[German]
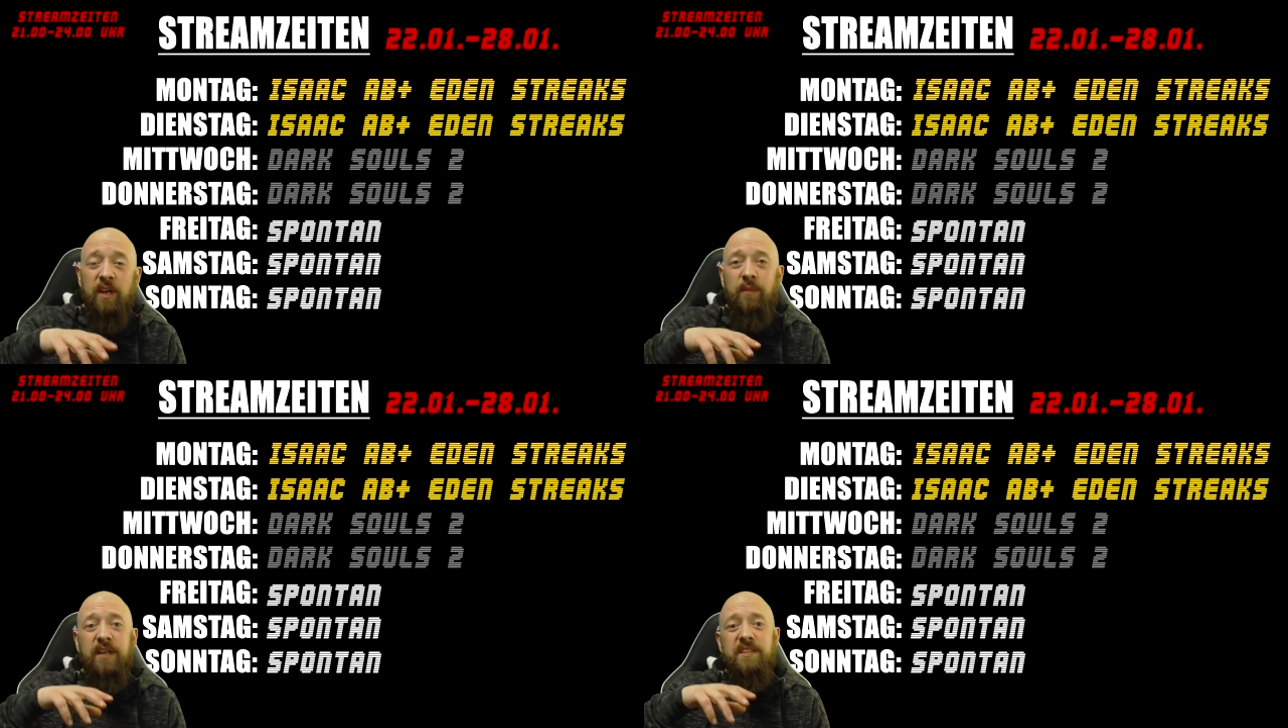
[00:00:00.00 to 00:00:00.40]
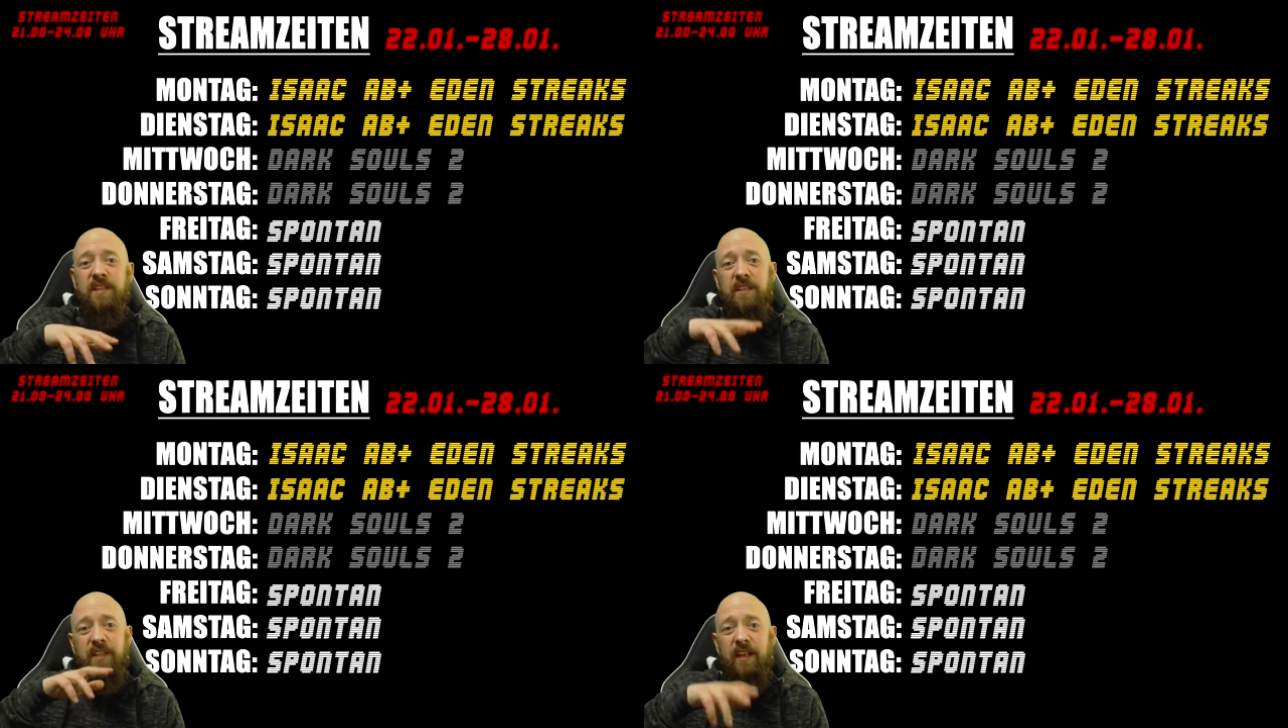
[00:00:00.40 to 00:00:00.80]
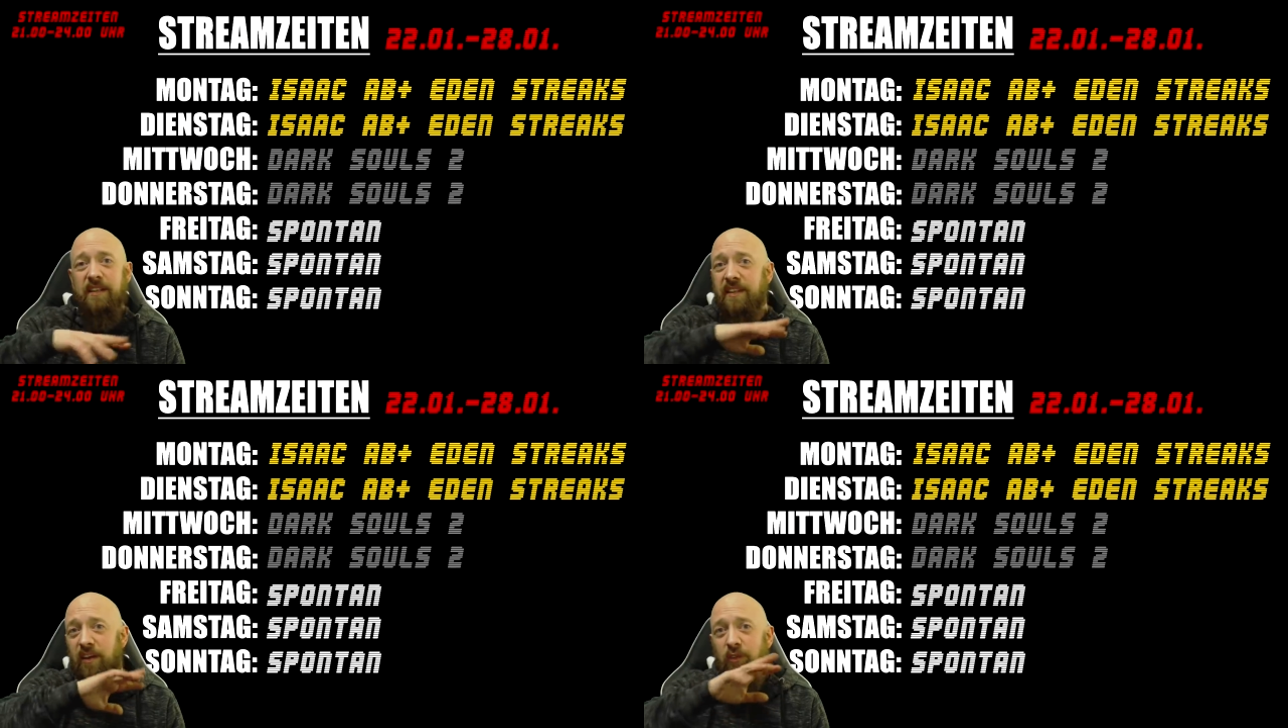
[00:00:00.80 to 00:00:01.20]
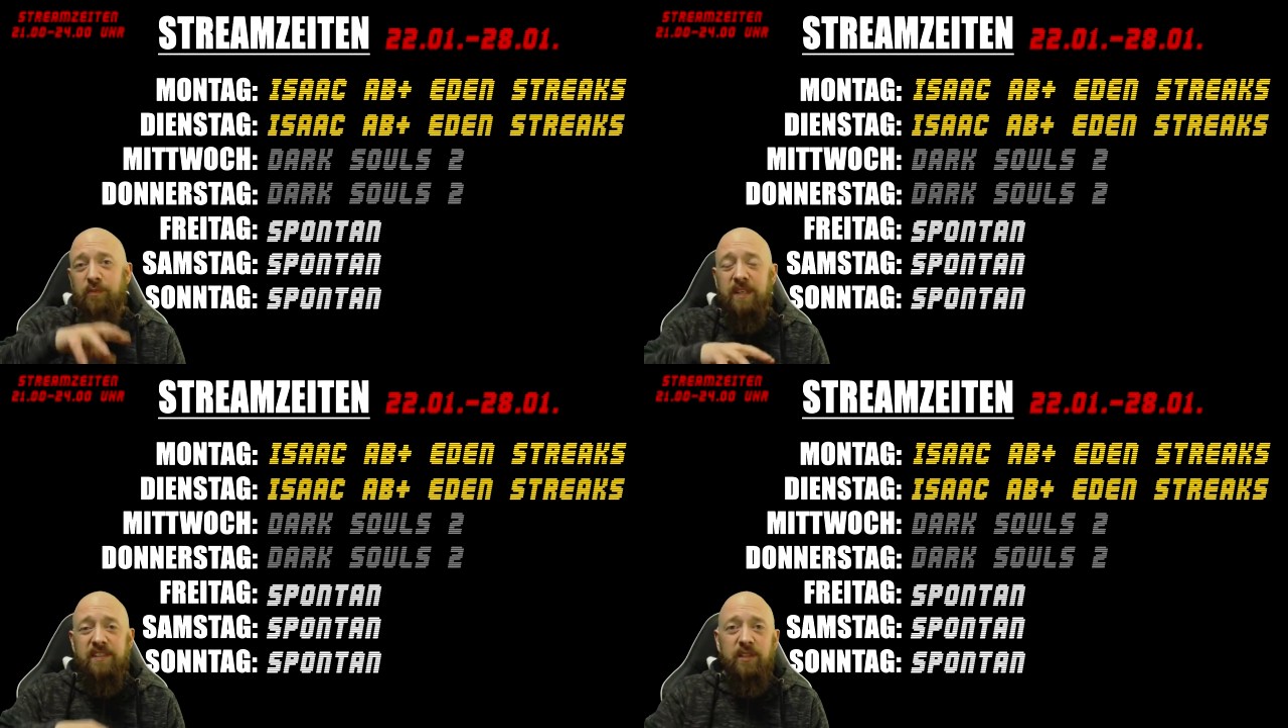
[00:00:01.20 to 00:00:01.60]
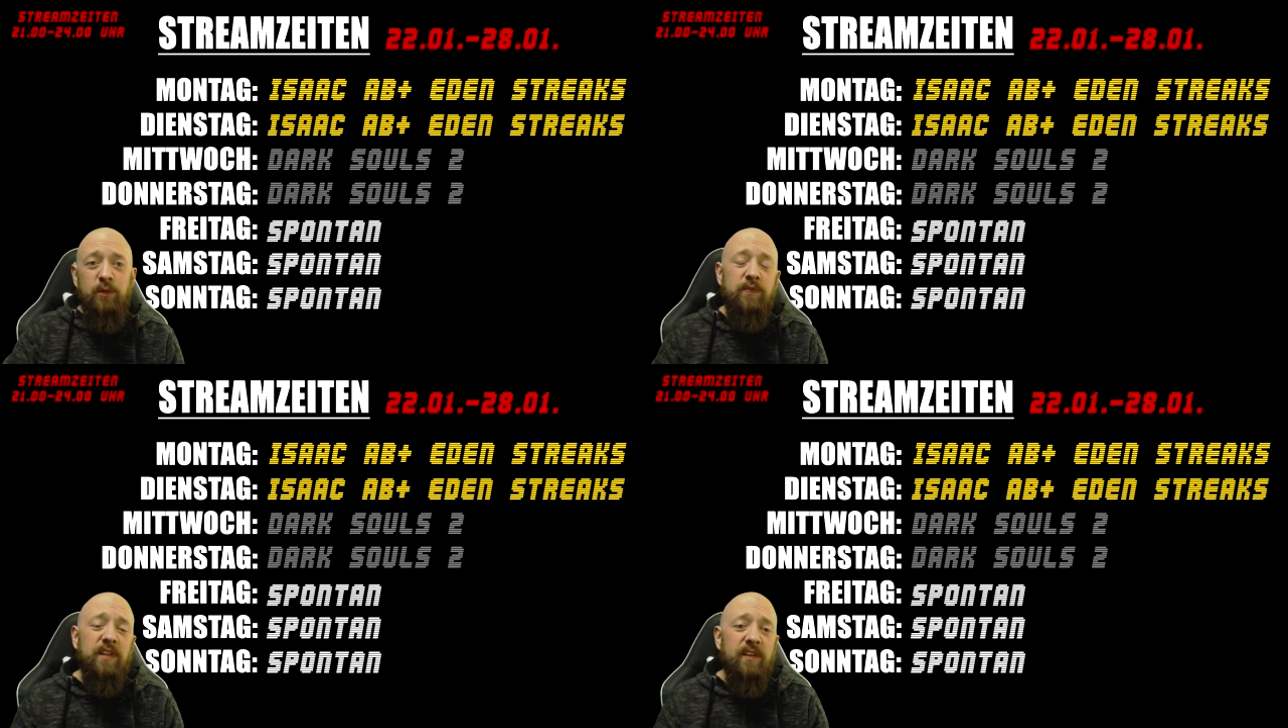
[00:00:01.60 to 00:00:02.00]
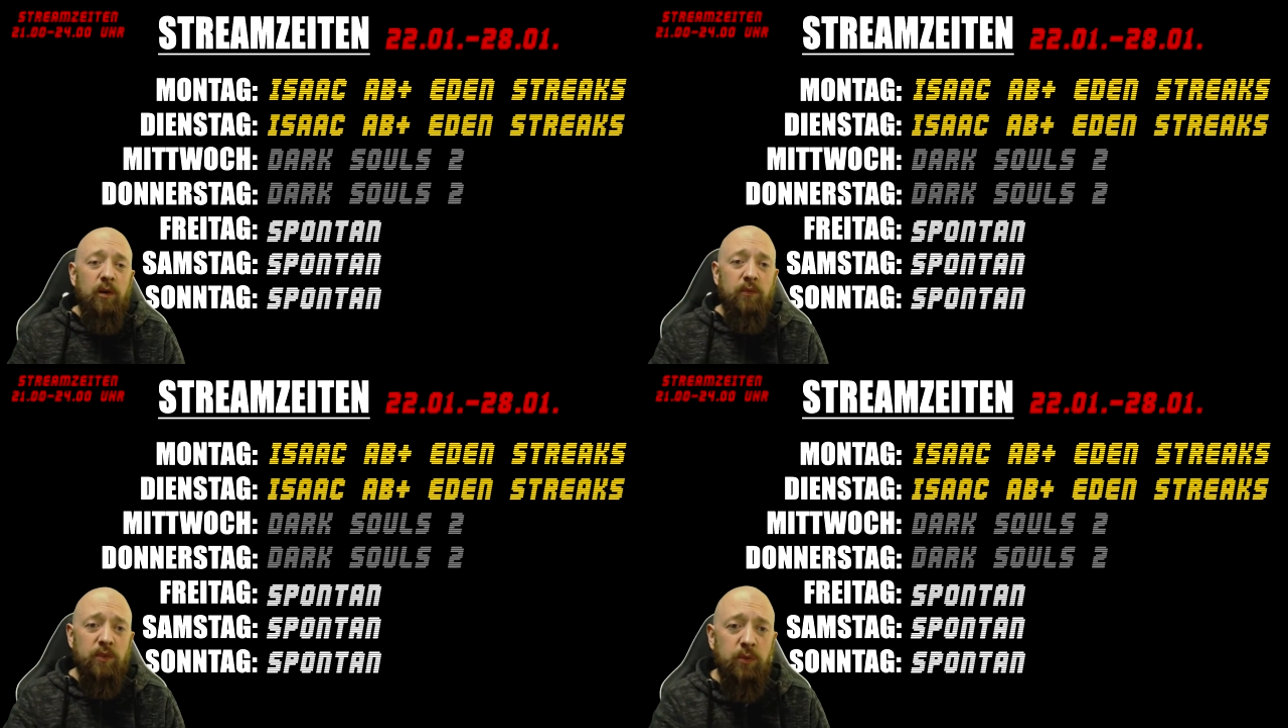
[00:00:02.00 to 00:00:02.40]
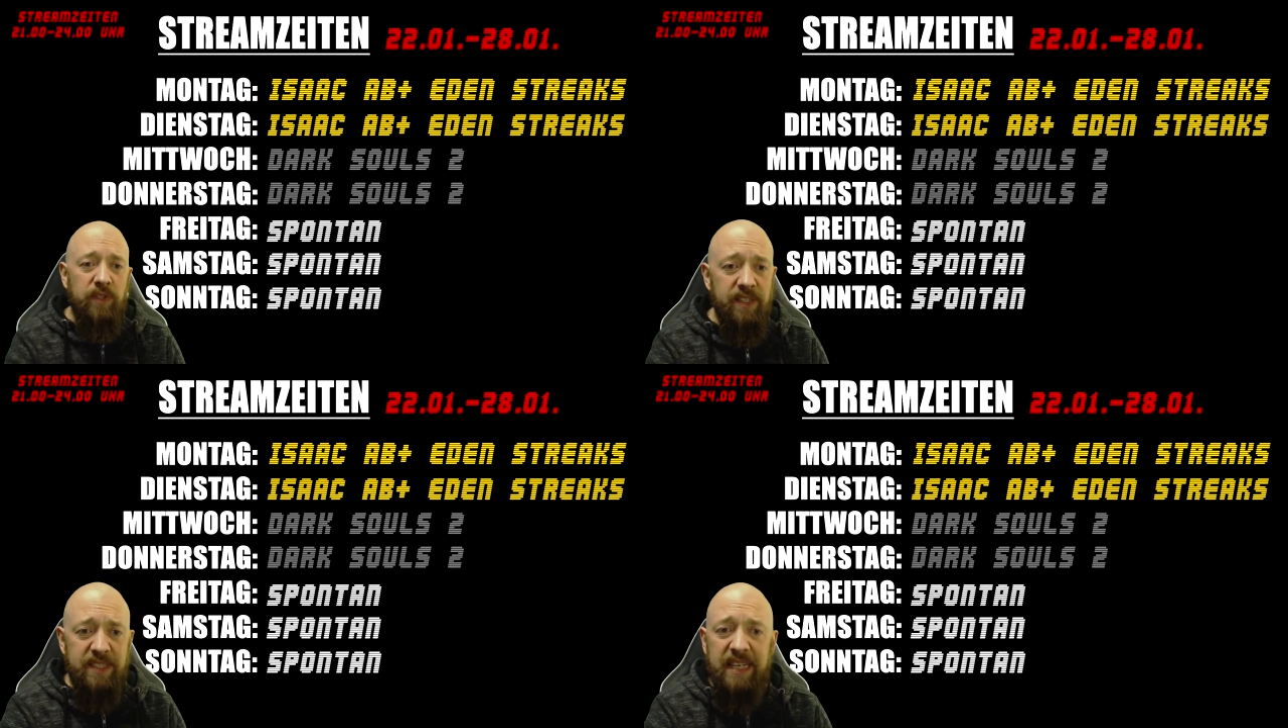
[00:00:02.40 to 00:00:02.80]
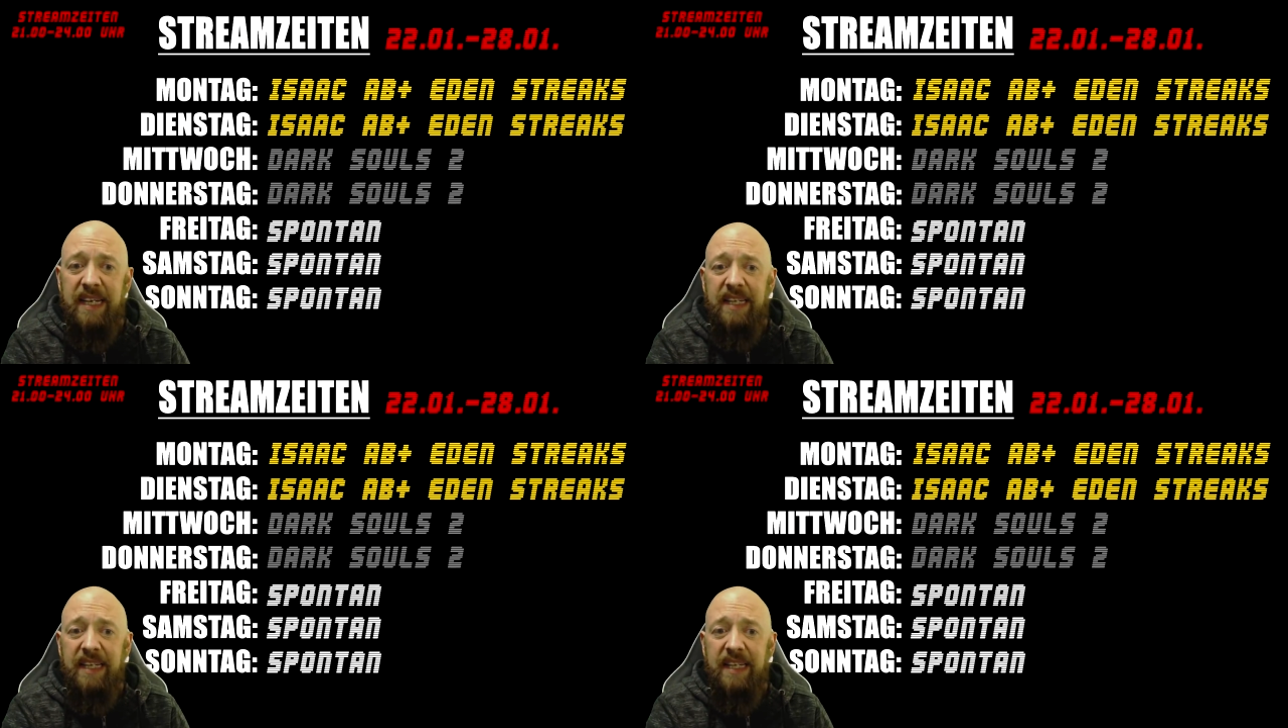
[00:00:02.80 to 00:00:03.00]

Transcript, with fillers: machst den Deckel drauf, machst den Lüfter drauf und gut ist.